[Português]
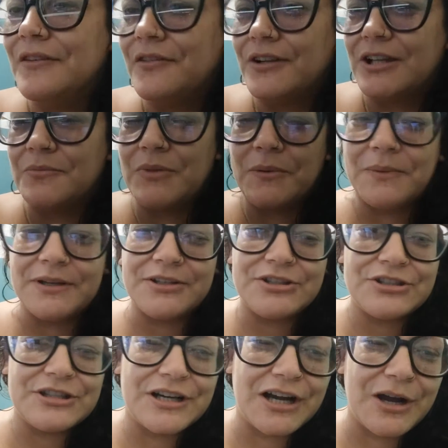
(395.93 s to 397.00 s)
falando mamãe
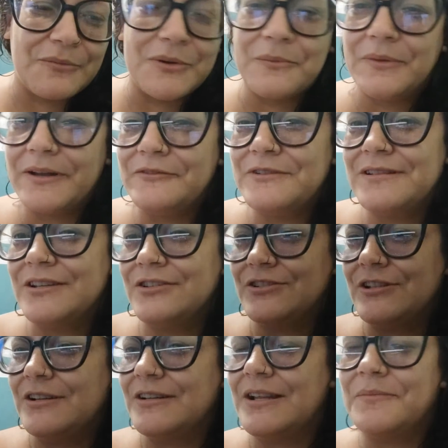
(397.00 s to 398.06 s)
te ama, mamãe você é a
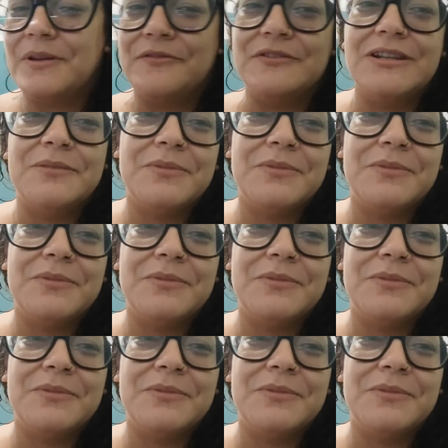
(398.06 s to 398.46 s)
estrela da minha vida,